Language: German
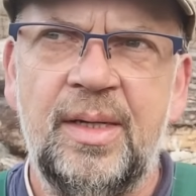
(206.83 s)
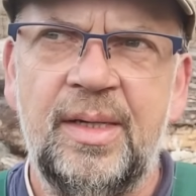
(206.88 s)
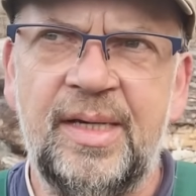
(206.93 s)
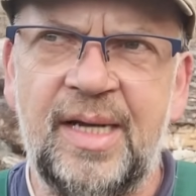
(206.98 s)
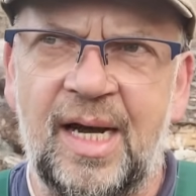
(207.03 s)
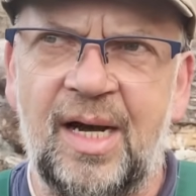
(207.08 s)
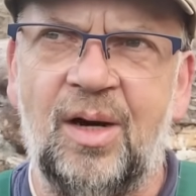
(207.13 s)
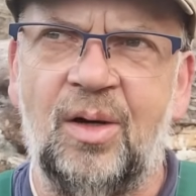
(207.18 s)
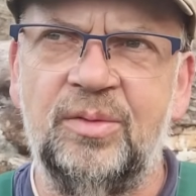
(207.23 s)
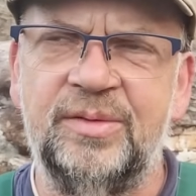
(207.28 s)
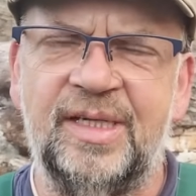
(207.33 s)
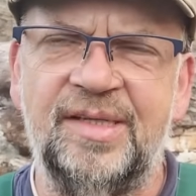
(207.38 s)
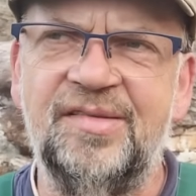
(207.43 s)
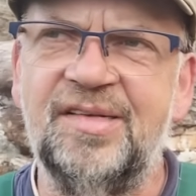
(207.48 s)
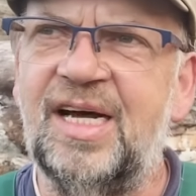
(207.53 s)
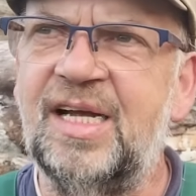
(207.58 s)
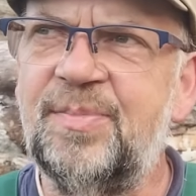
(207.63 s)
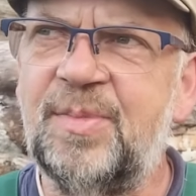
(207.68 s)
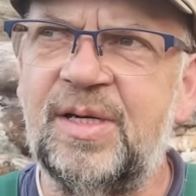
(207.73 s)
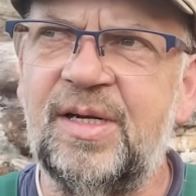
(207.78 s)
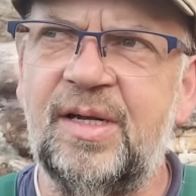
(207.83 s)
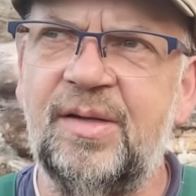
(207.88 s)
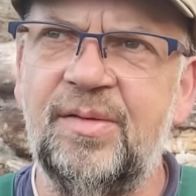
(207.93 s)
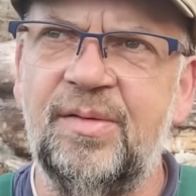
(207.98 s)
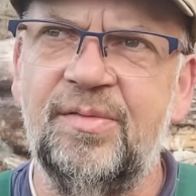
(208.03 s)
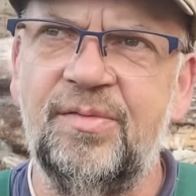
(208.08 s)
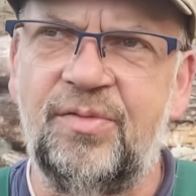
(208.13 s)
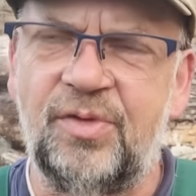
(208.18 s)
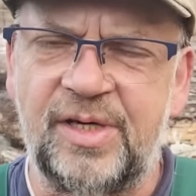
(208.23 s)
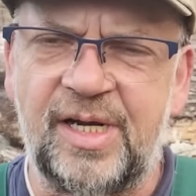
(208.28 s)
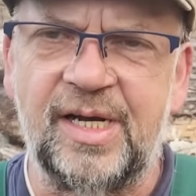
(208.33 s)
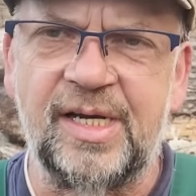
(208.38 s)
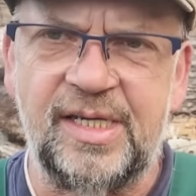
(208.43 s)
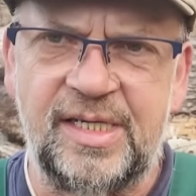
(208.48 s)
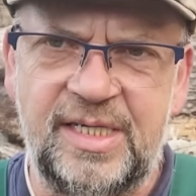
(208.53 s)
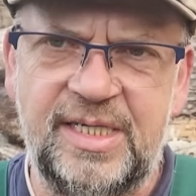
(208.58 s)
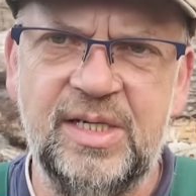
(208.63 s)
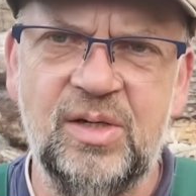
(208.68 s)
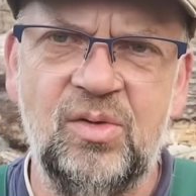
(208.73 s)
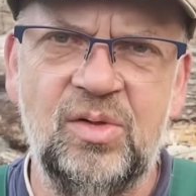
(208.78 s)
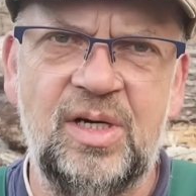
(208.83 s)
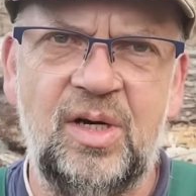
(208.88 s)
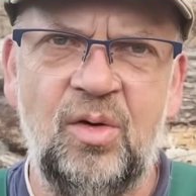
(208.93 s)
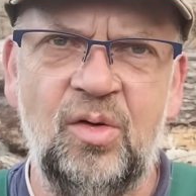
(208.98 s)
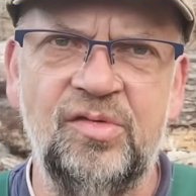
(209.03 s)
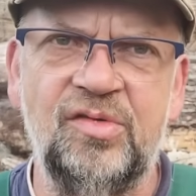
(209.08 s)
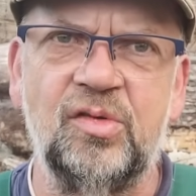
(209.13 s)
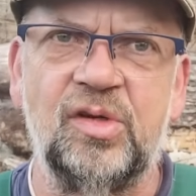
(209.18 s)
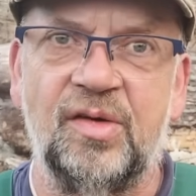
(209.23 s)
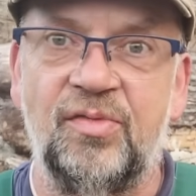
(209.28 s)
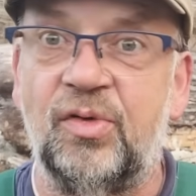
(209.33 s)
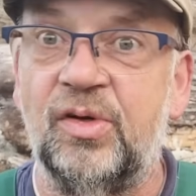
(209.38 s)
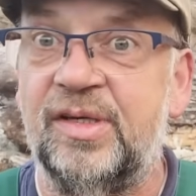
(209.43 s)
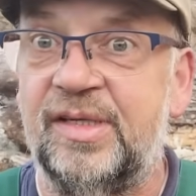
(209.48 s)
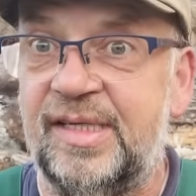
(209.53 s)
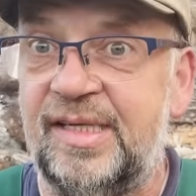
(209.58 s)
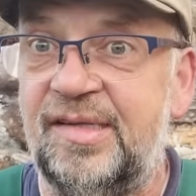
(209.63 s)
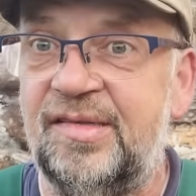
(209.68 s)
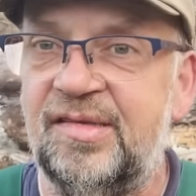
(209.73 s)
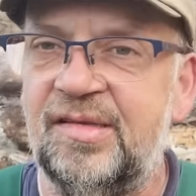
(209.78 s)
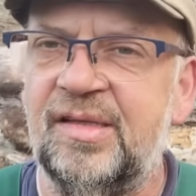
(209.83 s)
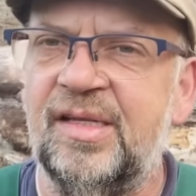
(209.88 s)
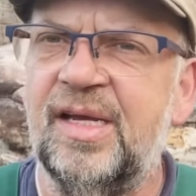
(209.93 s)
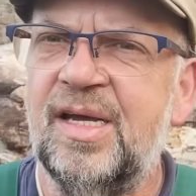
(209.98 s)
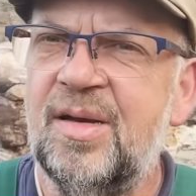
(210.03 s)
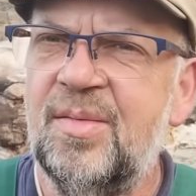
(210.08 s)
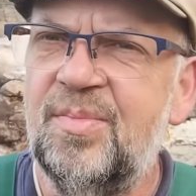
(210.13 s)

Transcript: Ja, und dann sagt man da von der Regierung aus oder von diesen